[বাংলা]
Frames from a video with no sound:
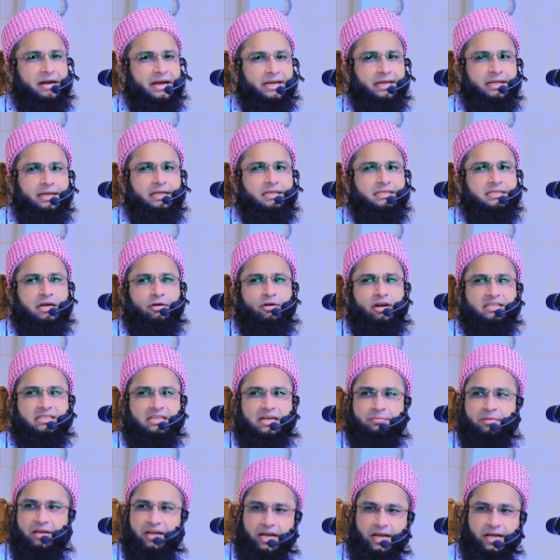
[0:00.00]
বাহিরে যাওয়া
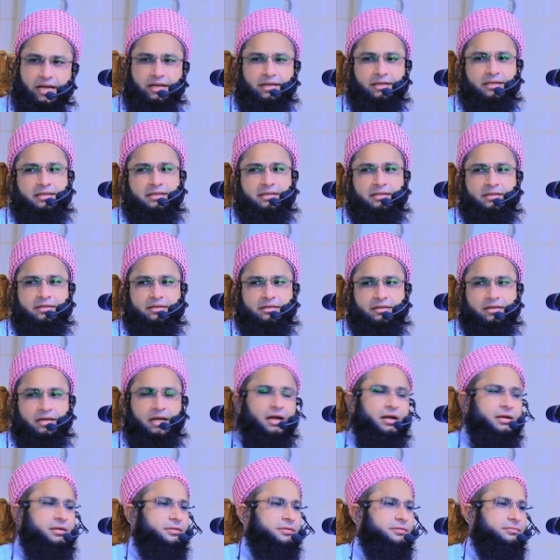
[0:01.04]
যাবে
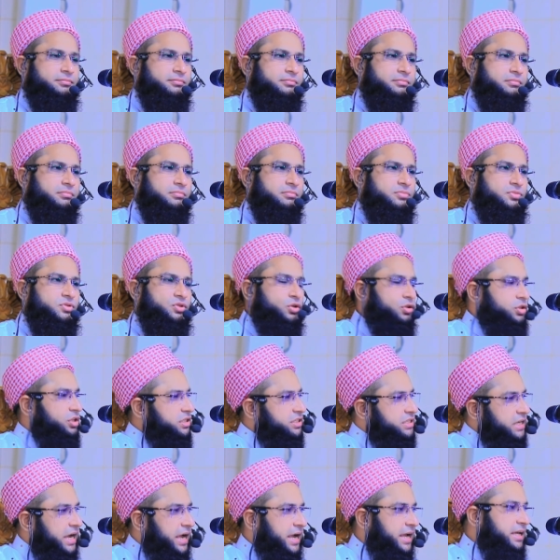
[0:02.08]
না যদি
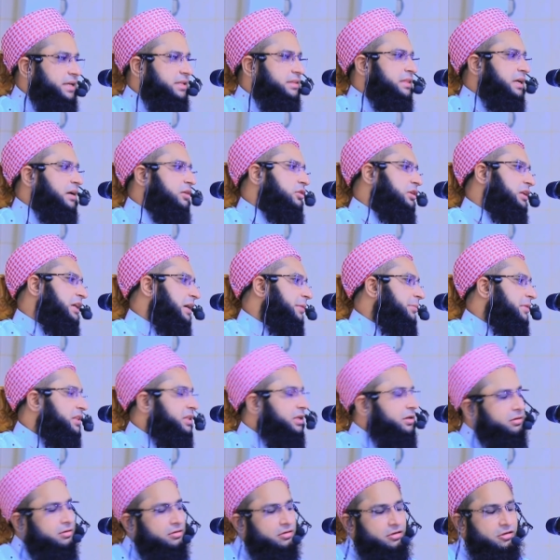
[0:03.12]
যাই তাহলে
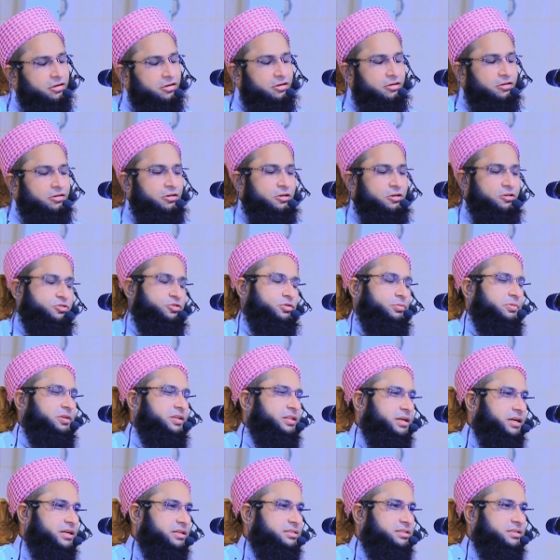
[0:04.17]
আমাদের
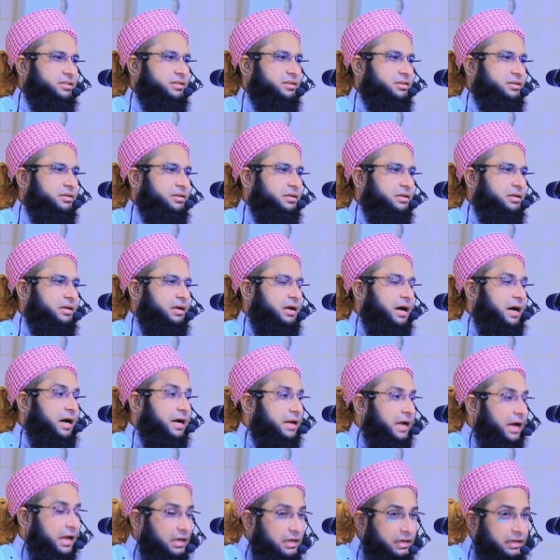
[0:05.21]
অসুবিধা আছে আর
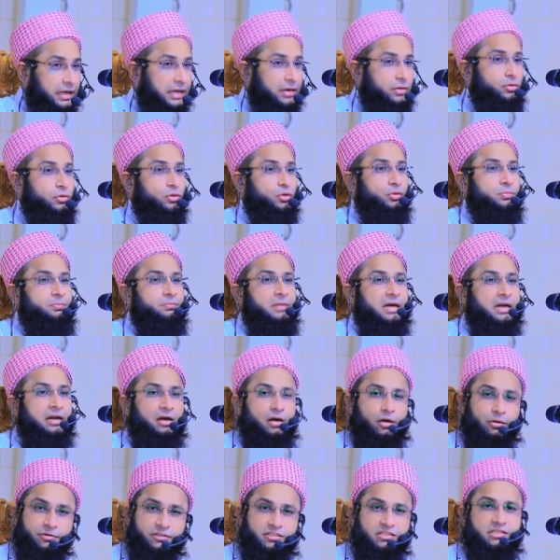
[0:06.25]
আল্লাহর হুকুম মানা
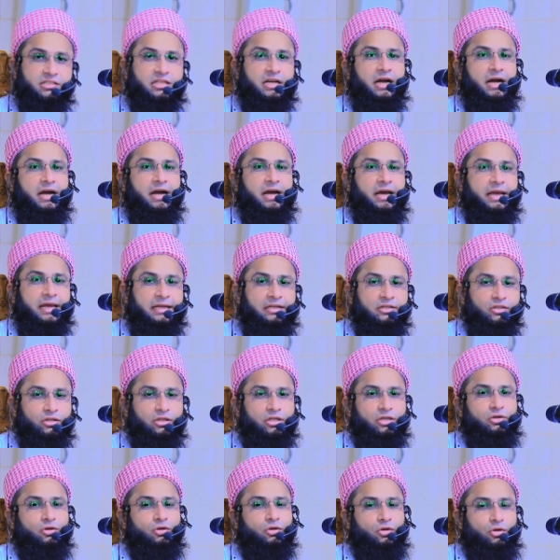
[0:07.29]
অবস্থায়
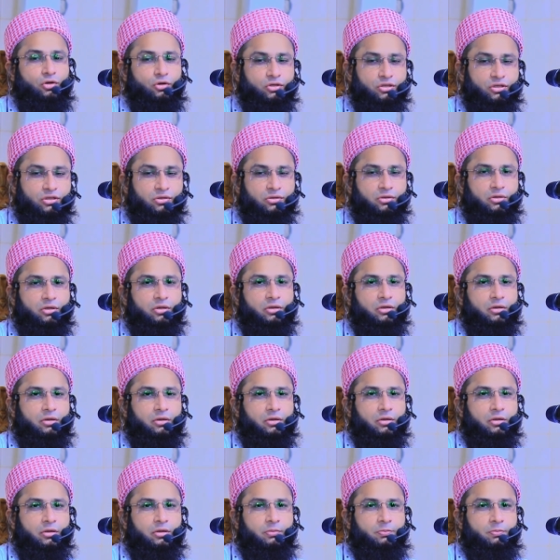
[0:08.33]
যদি কোনো
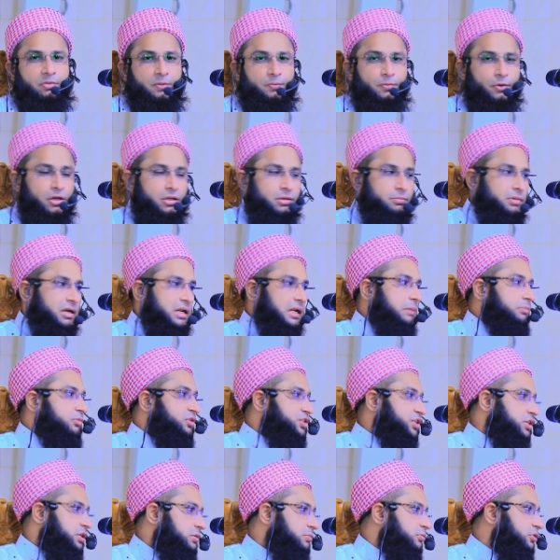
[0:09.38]
বিপদ বালা
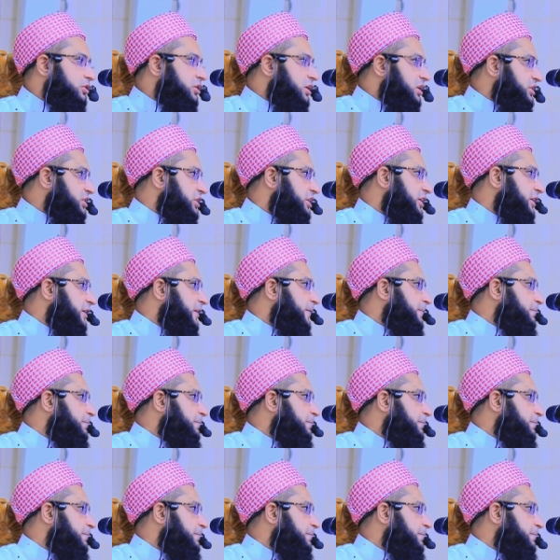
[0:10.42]
মুসিবত আসে